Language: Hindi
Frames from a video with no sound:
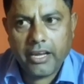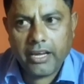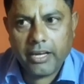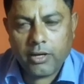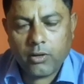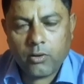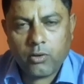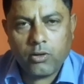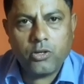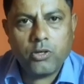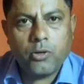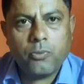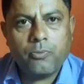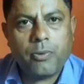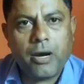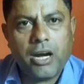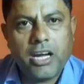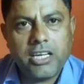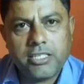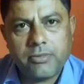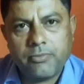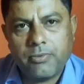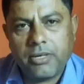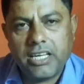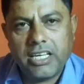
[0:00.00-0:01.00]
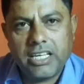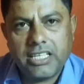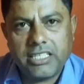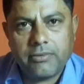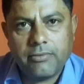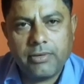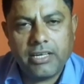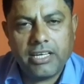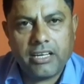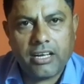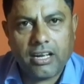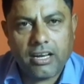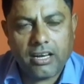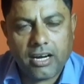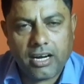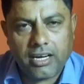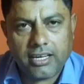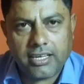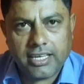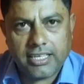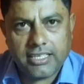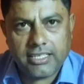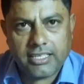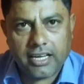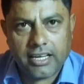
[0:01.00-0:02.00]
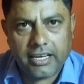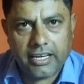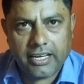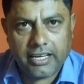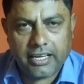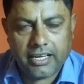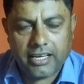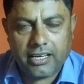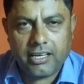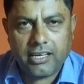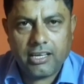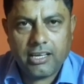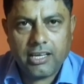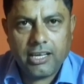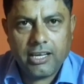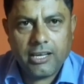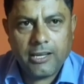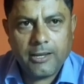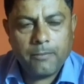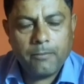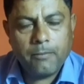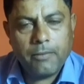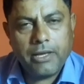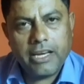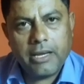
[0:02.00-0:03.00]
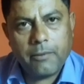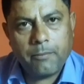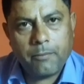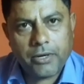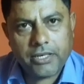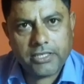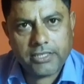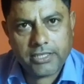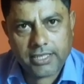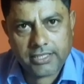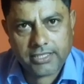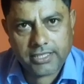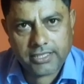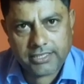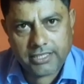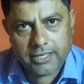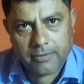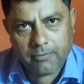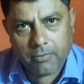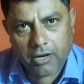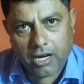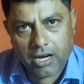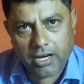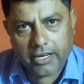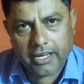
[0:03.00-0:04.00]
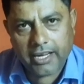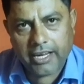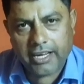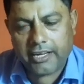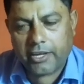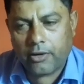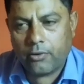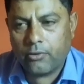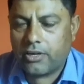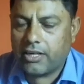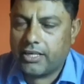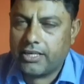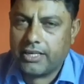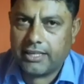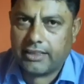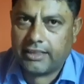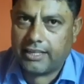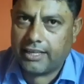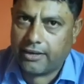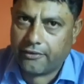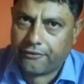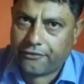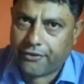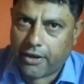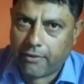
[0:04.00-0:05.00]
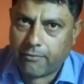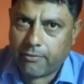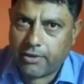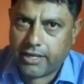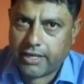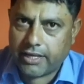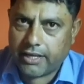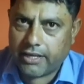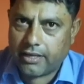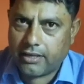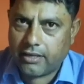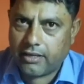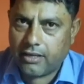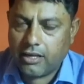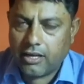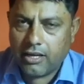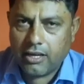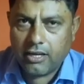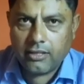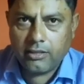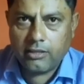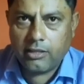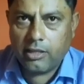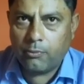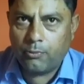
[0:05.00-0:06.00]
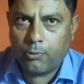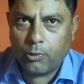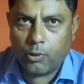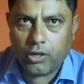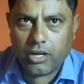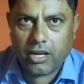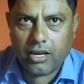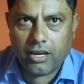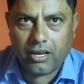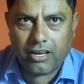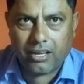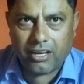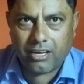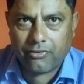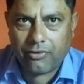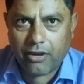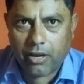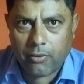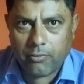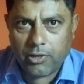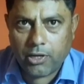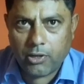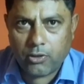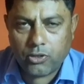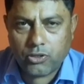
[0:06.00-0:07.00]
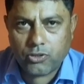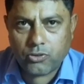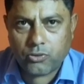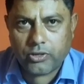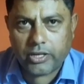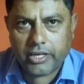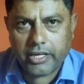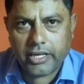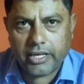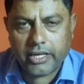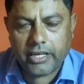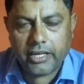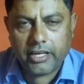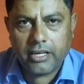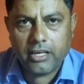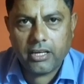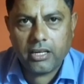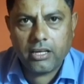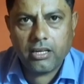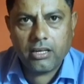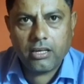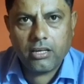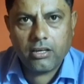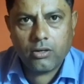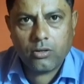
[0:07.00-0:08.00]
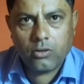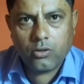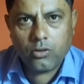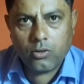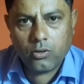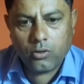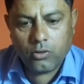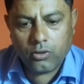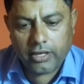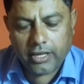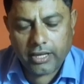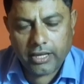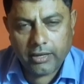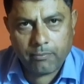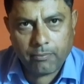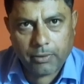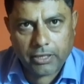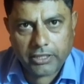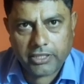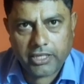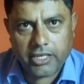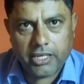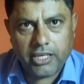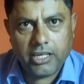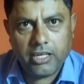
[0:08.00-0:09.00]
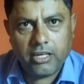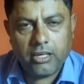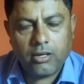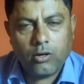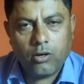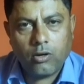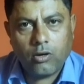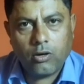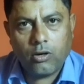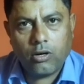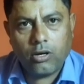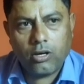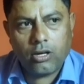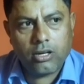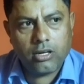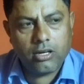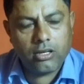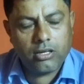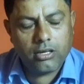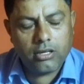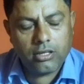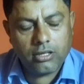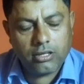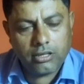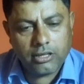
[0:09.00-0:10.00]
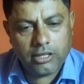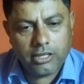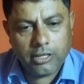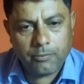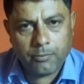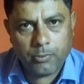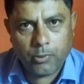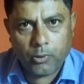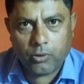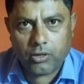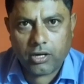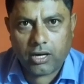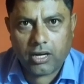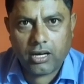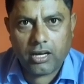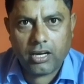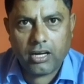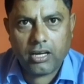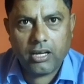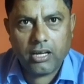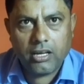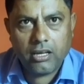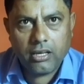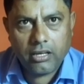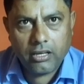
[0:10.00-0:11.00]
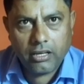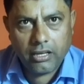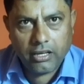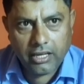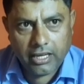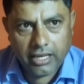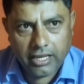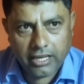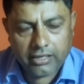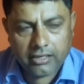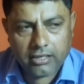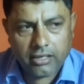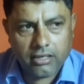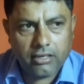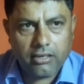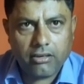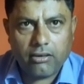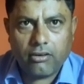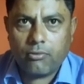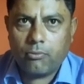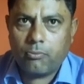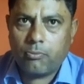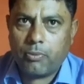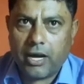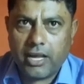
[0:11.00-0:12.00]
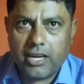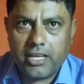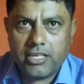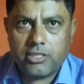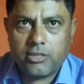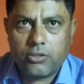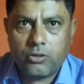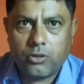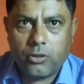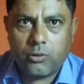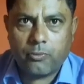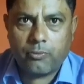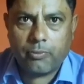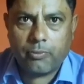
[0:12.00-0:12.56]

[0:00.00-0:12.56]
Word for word: इनको जो पाँच मल्ले ज़मीन अलाट की जा रही है मेरी प्रशासन से मांग है क्योंकि ये तीन फैमिली हैं दीपू की अलग फैमिली हो चुकी है उनकी पत्नी और दीपू का एक बारिश जो